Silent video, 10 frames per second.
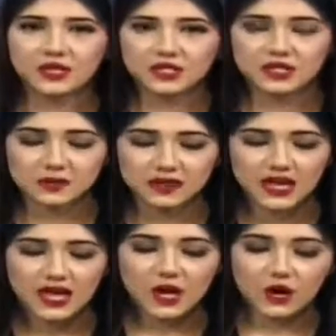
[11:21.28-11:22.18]
मेड इन पाकिस्तान में
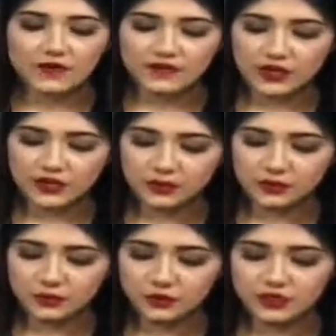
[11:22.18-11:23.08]
और फर्दर
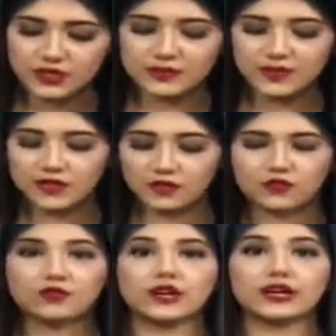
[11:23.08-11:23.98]
प्रमोशंस भी
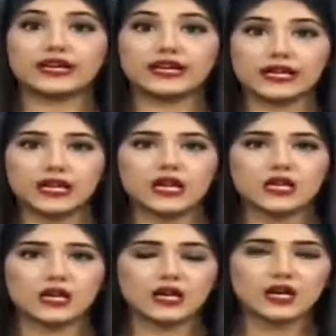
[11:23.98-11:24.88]
उनको करेंगे
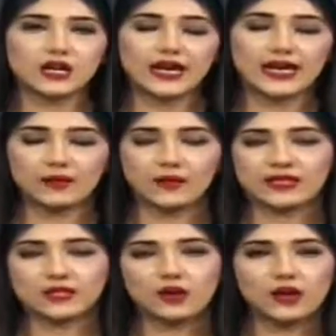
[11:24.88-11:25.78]

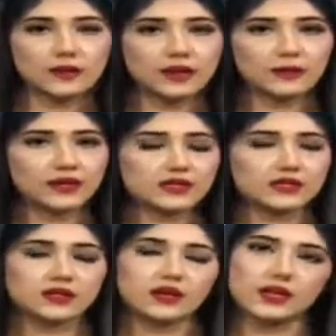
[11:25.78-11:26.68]
एनीवेज uh, कॉल है हमारे
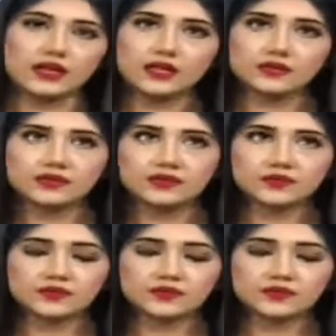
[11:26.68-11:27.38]
पास हेलो